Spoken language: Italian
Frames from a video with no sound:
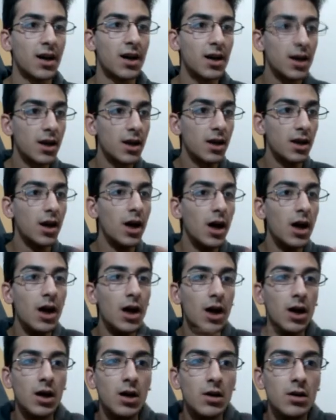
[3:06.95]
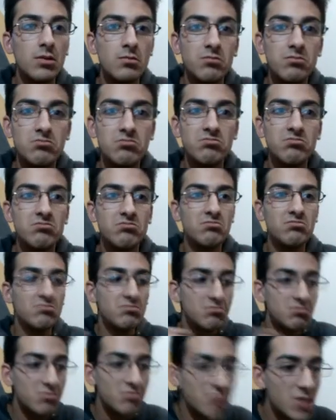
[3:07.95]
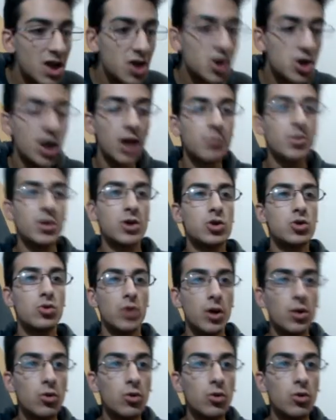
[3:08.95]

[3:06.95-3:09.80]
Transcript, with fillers: che dice alle persone,